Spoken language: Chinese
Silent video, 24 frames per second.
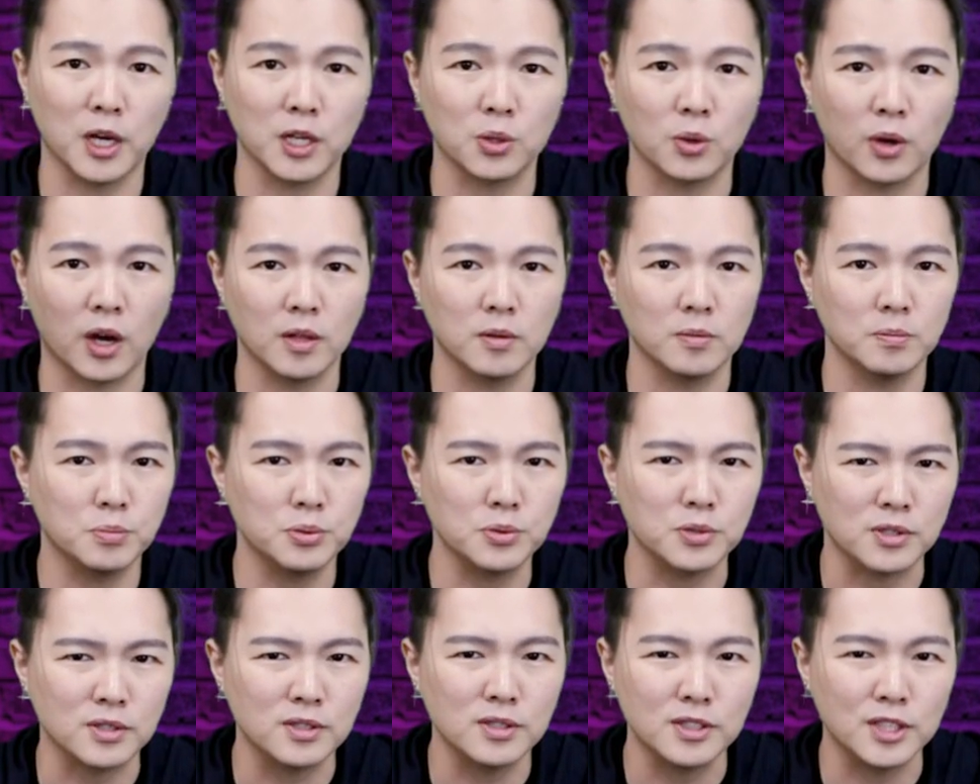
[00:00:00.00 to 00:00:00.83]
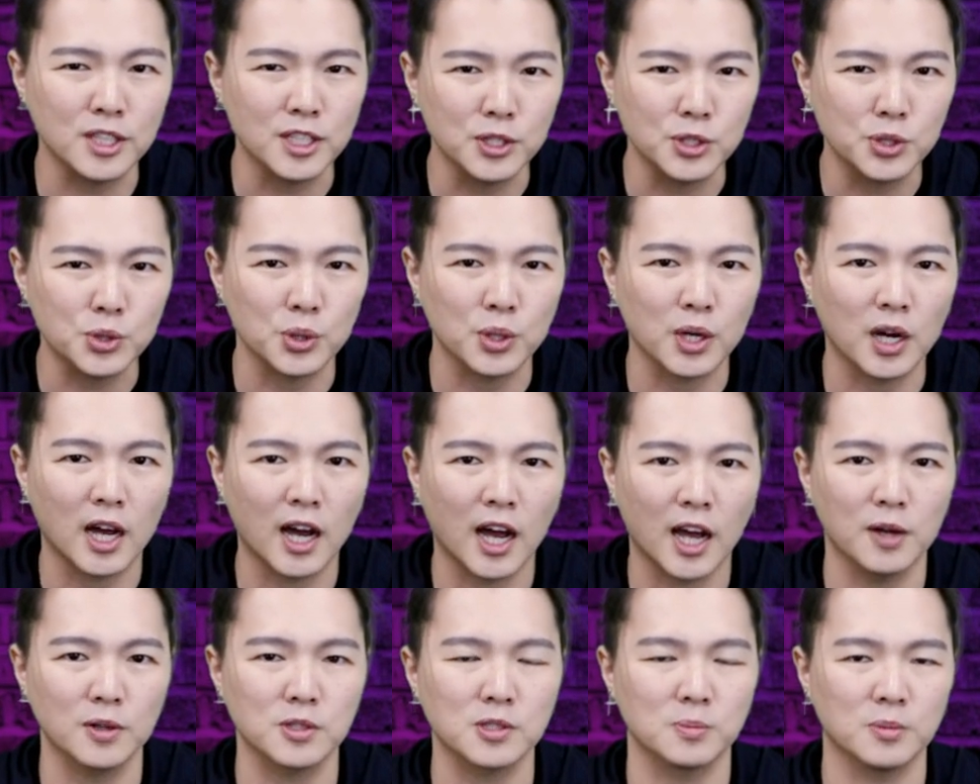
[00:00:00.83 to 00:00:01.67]
团，不只是 t 恤啊，
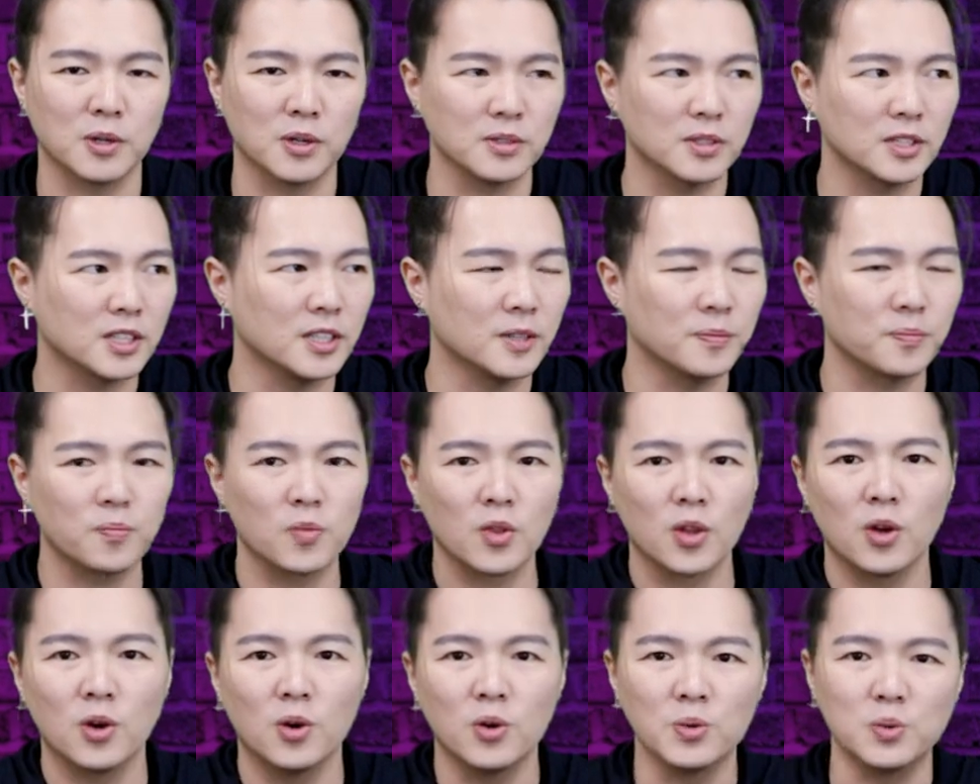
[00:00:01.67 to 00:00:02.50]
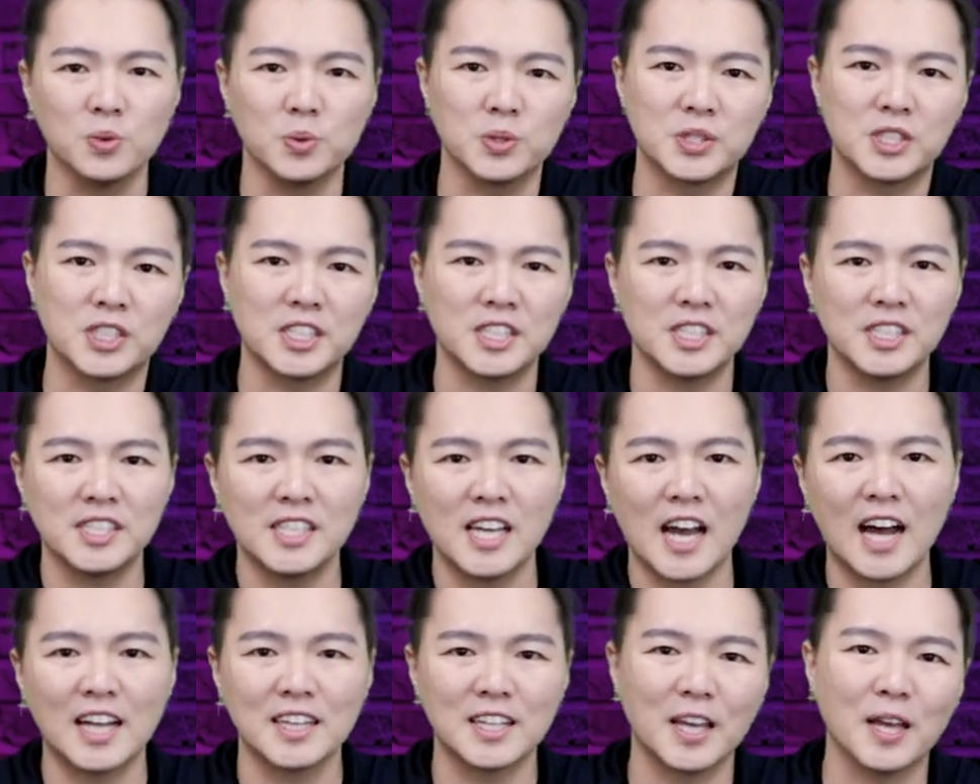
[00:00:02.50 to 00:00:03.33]
还有什么那个。武器
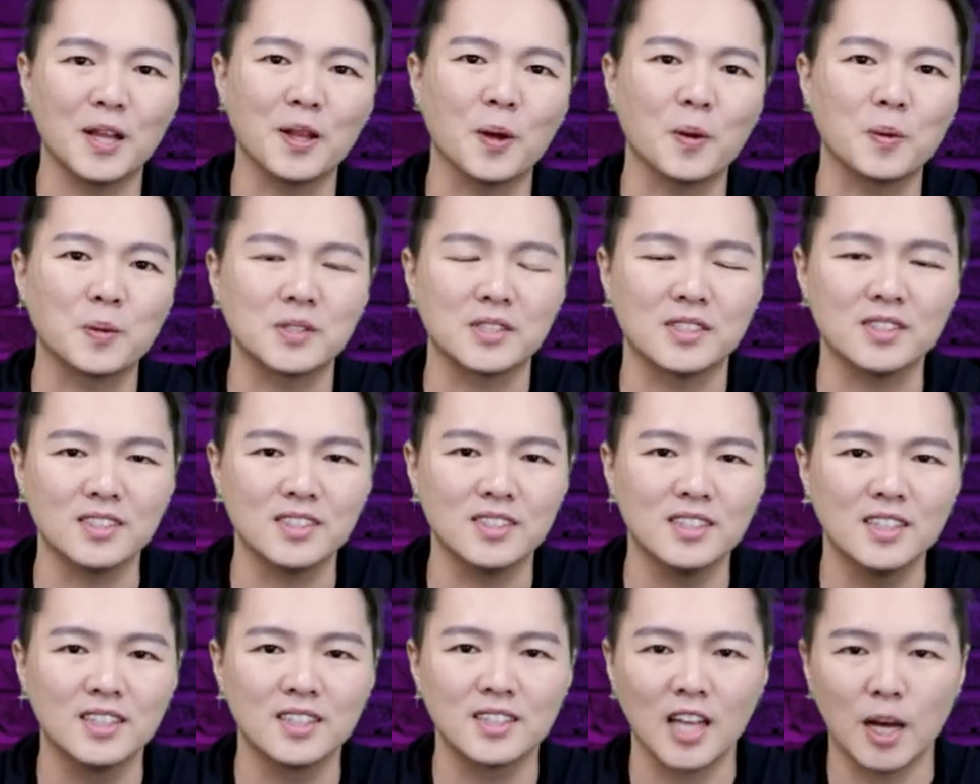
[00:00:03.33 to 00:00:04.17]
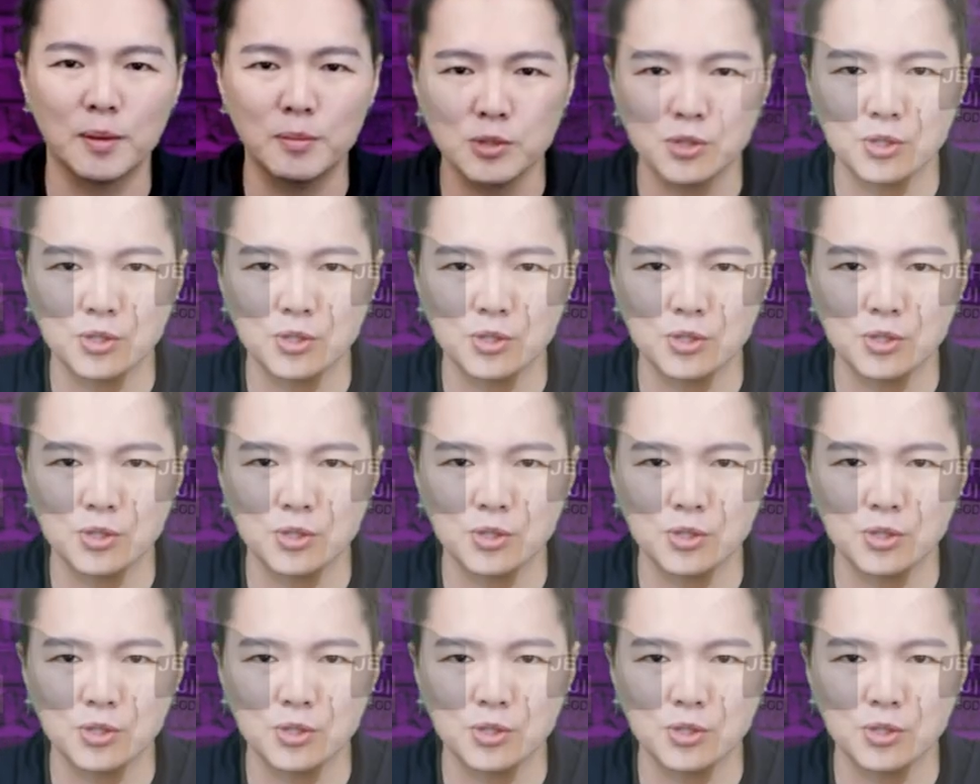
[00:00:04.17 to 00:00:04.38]
呀，那些东西，他们